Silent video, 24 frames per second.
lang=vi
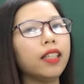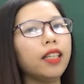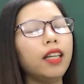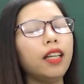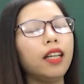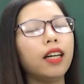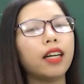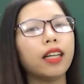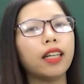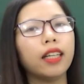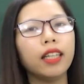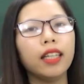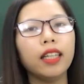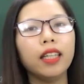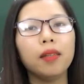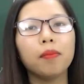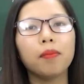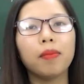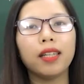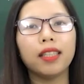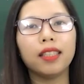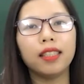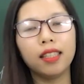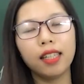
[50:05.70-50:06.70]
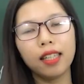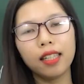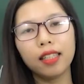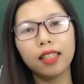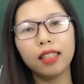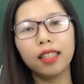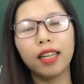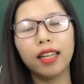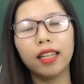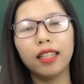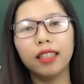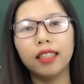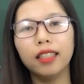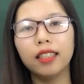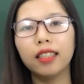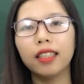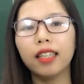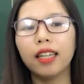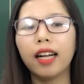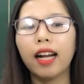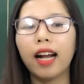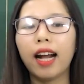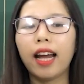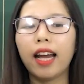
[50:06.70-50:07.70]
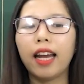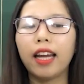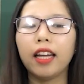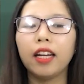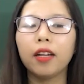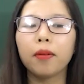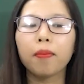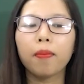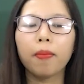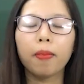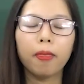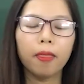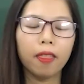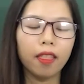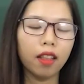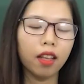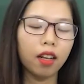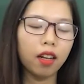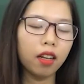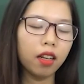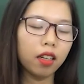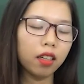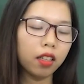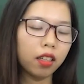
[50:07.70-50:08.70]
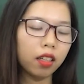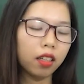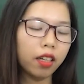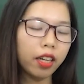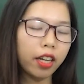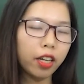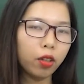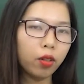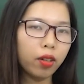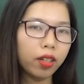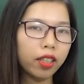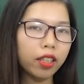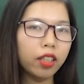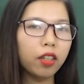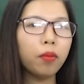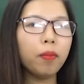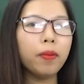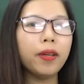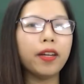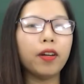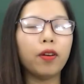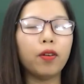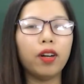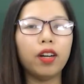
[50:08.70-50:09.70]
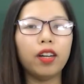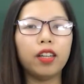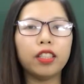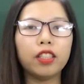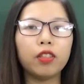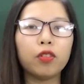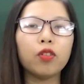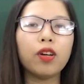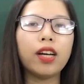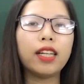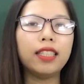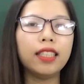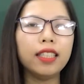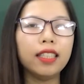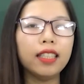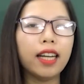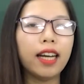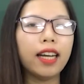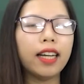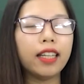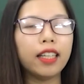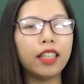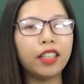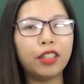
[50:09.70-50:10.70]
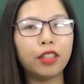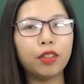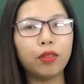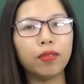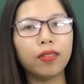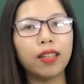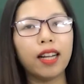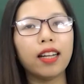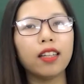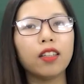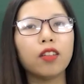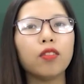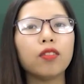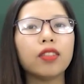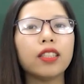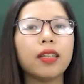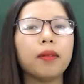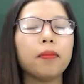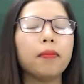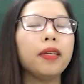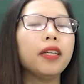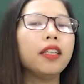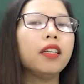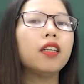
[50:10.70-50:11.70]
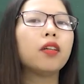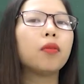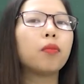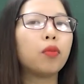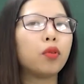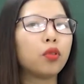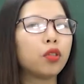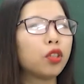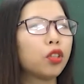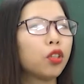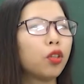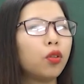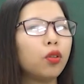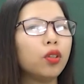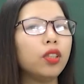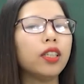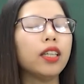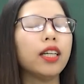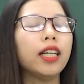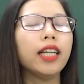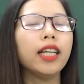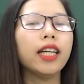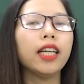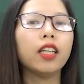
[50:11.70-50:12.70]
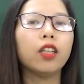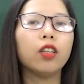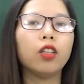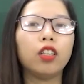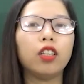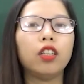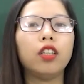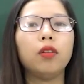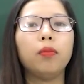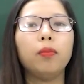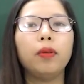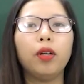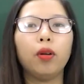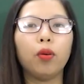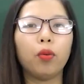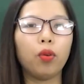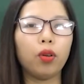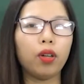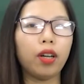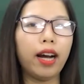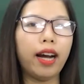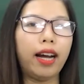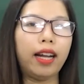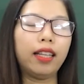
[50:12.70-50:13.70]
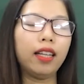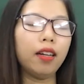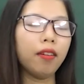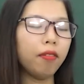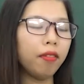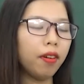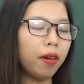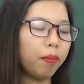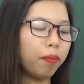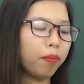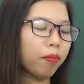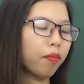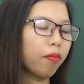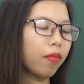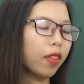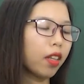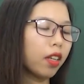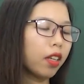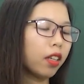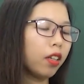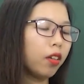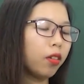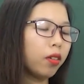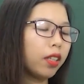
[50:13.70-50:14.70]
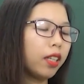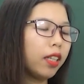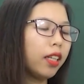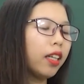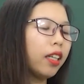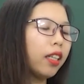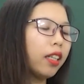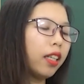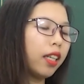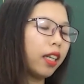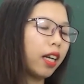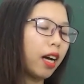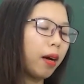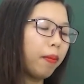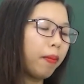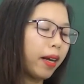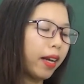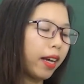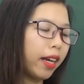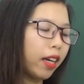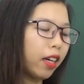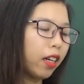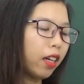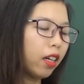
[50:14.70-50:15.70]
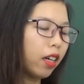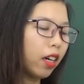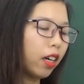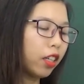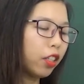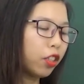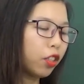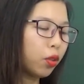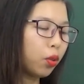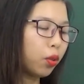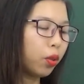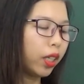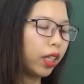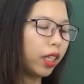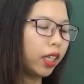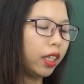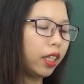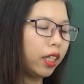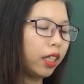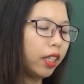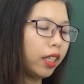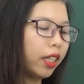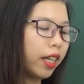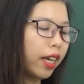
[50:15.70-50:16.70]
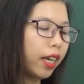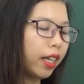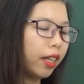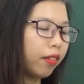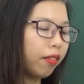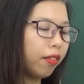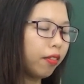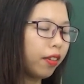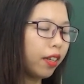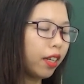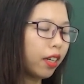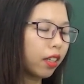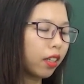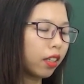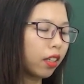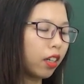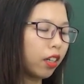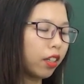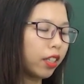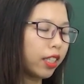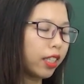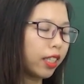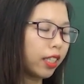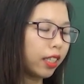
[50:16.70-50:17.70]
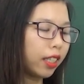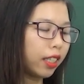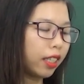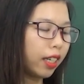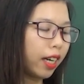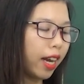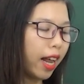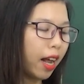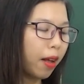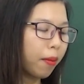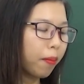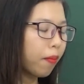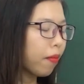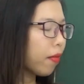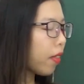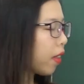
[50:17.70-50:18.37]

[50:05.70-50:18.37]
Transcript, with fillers: nên là khi mà nhắc đến những cái nghệ thuật tiêu biểu ở trong đoạn trích này thì chúng ta cũng sẽ biết được một số những cái nghệ thuật tiêu biểu của cả tác phẩm. Đầu tiên thì các bạn hãy cần chú ý đến việc đó chính là